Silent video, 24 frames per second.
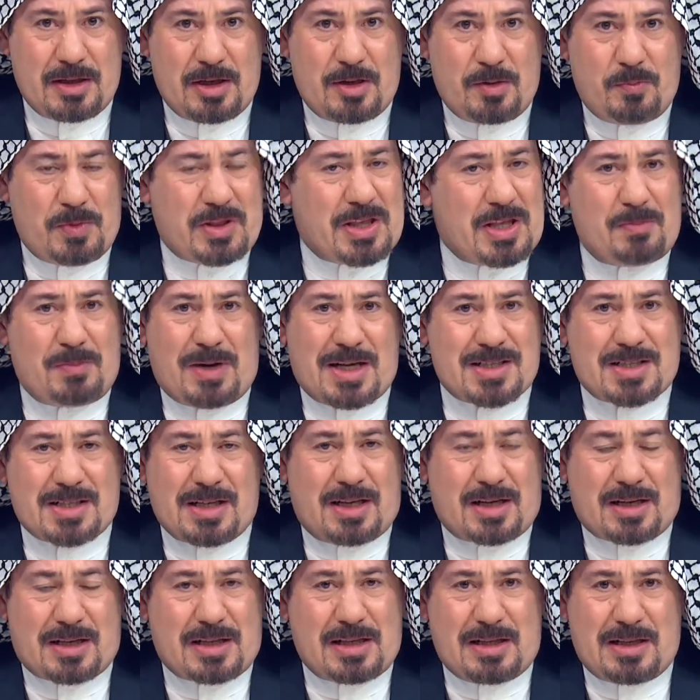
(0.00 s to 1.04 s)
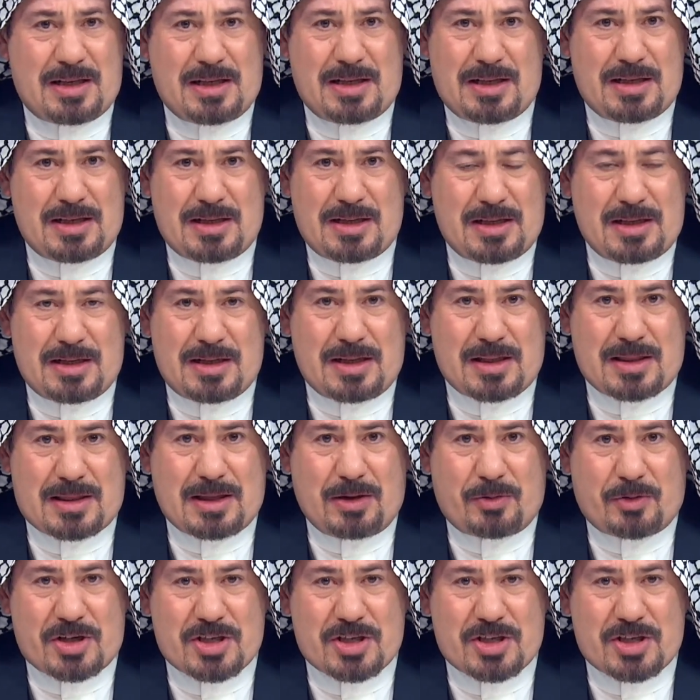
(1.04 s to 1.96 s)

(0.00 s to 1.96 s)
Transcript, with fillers: مثل ما صارت الثورة